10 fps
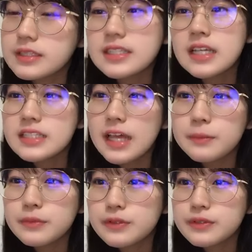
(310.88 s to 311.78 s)
撮影
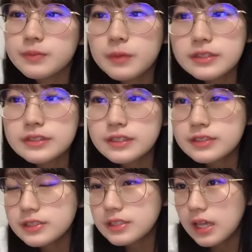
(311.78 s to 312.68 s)
タイムもあっ
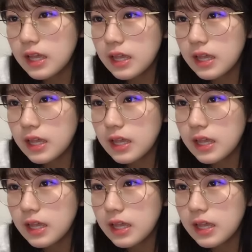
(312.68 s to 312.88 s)
たし